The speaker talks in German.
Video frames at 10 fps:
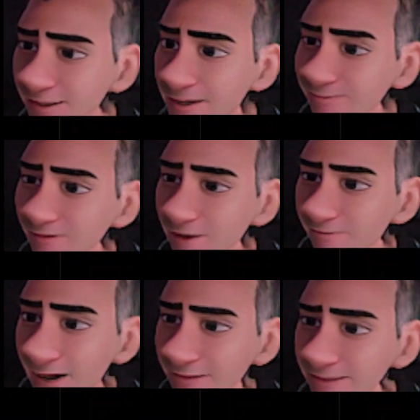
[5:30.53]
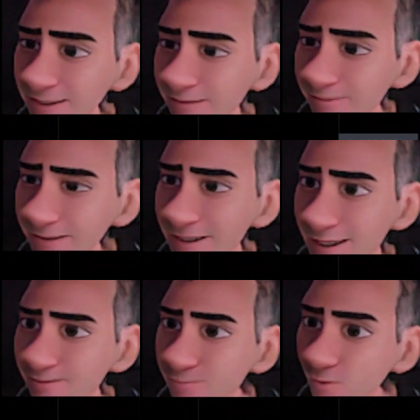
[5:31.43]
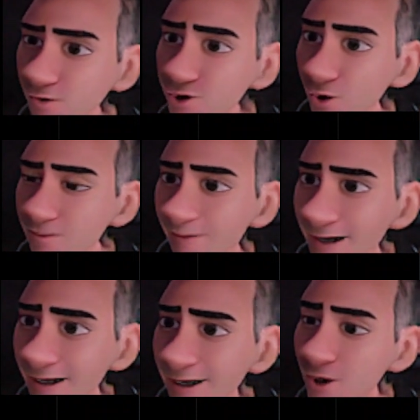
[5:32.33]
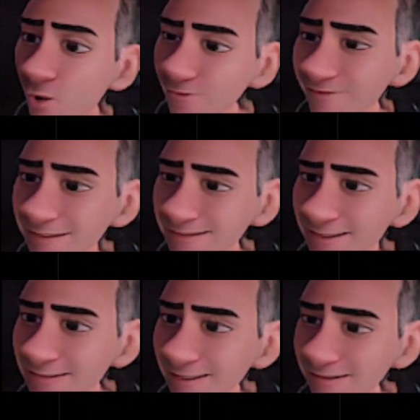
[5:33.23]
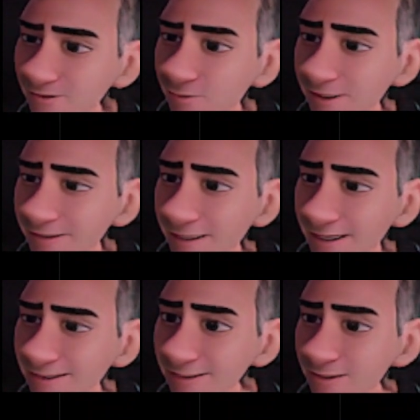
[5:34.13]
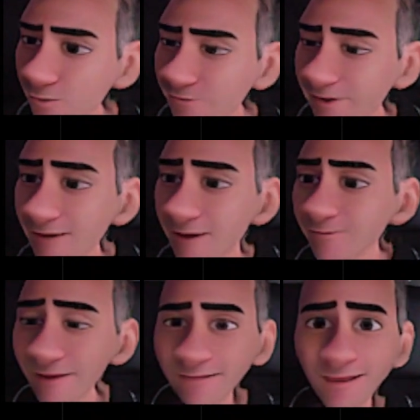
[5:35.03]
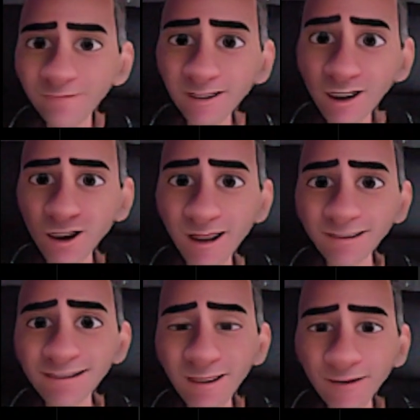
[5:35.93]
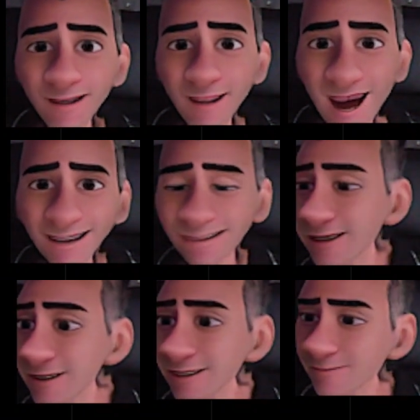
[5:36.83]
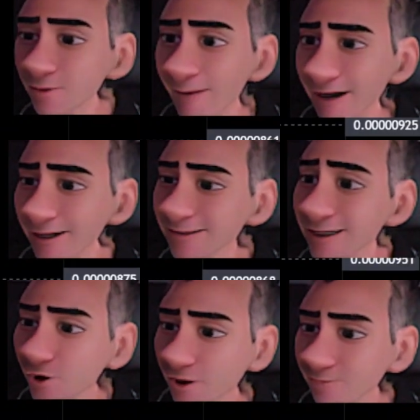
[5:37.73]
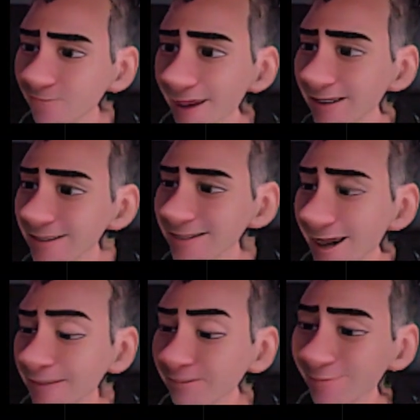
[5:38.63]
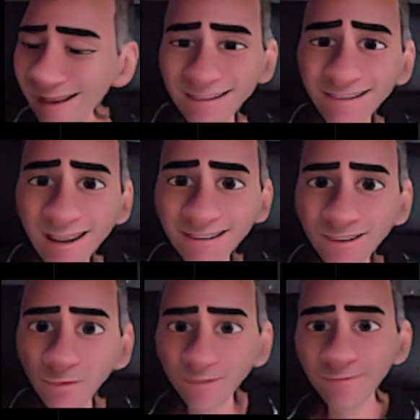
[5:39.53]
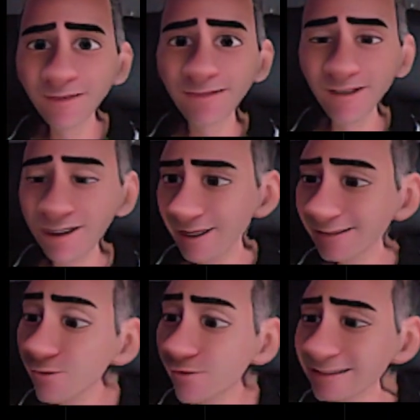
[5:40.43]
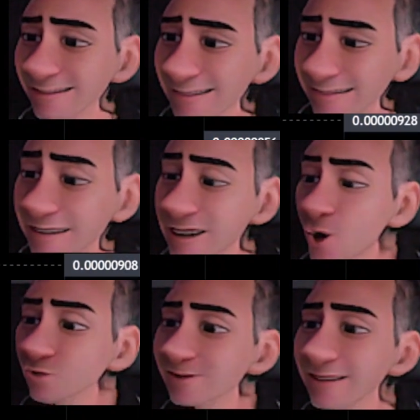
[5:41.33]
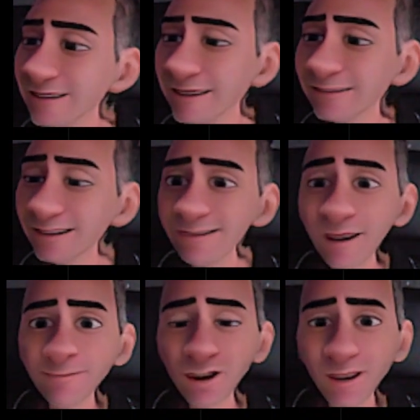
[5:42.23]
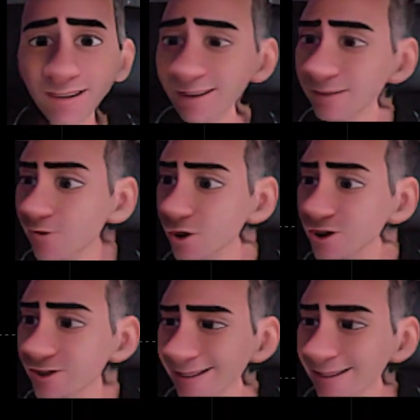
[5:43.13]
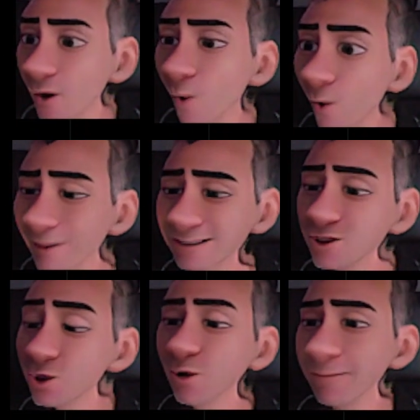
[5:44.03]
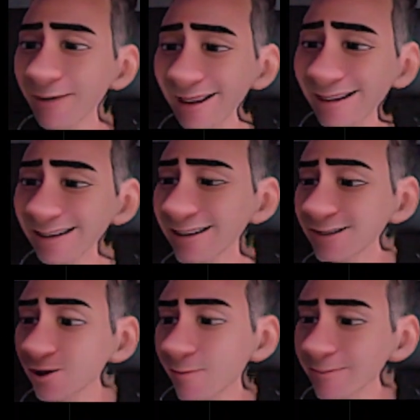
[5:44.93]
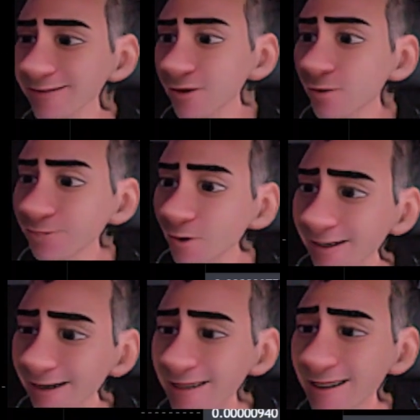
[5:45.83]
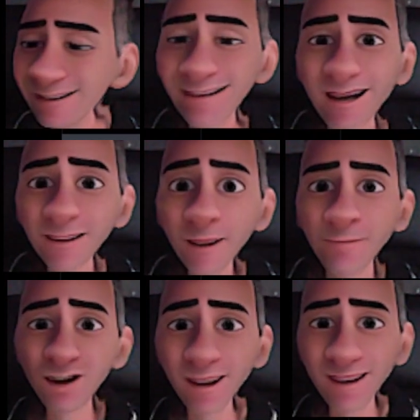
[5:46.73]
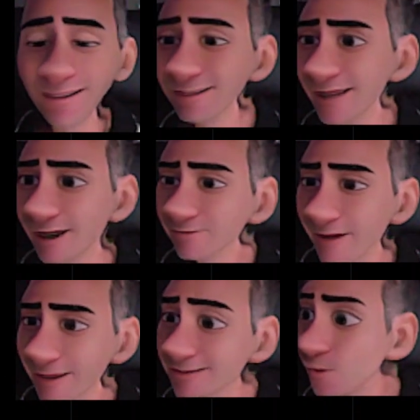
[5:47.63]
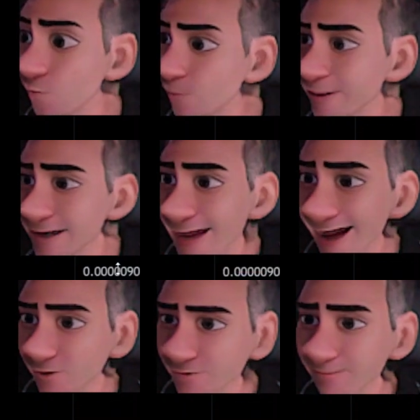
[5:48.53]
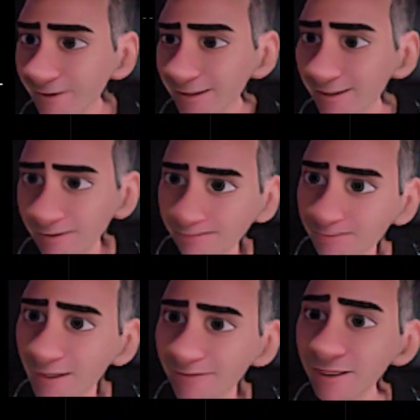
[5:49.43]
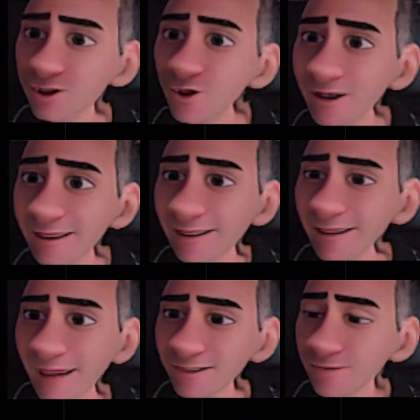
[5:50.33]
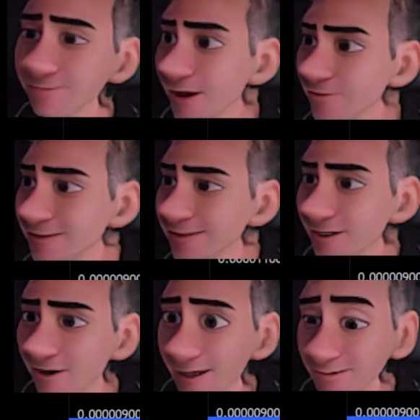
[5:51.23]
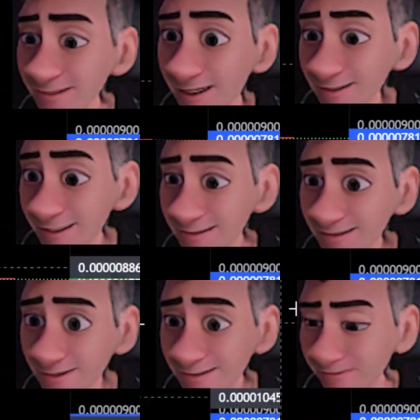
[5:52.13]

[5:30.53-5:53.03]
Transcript: Wir waren hier bei dem Punkt schon mal und das ist jetzt natürlich der nächste große fette Widerstand. 7, 8, 7,8, könnten wir eigentlich sagen, das ist der nächste große fette Widerstand, die Resistance, und die gilt es hier bestätigt im Wochenchart nach oben zu durchbrechen, jetzt nochmal ein bisschen Luft holen, dann bestätigt nach weiter oben ausbrechen. Natürlich, eines dürfen wir auch nicht außer Acht lassen, Leute.